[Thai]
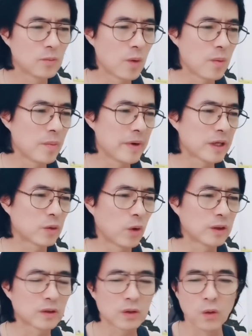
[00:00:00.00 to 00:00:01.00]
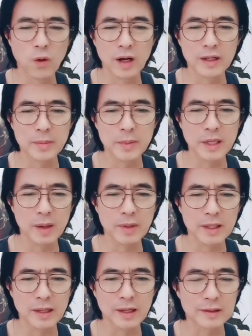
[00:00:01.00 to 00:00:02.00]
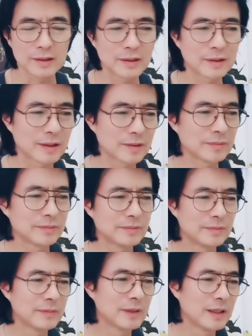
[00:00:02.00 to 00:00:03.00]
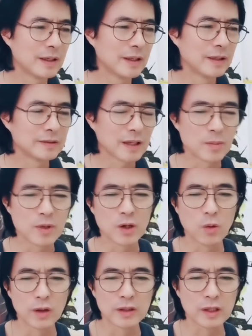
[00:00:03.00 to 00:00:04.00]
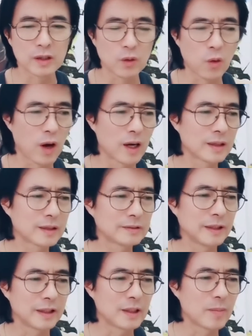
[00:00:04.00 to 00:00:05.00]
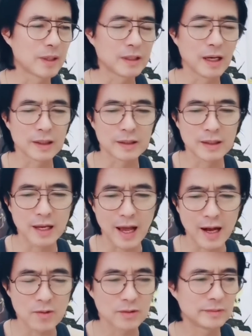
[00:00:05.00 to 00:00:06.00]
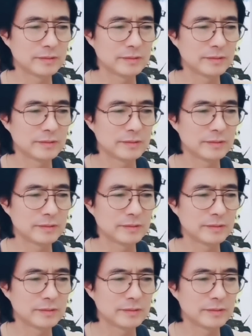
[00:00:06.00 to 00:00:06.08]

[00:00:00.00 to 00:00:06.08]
พวกมึงไม่ควรกลัวอะไรที่มันยังไม่เกิดขึ้นนะ แต่มึงควรจะกลัวสิ่งที่มันเกิดขึ้นแล้ว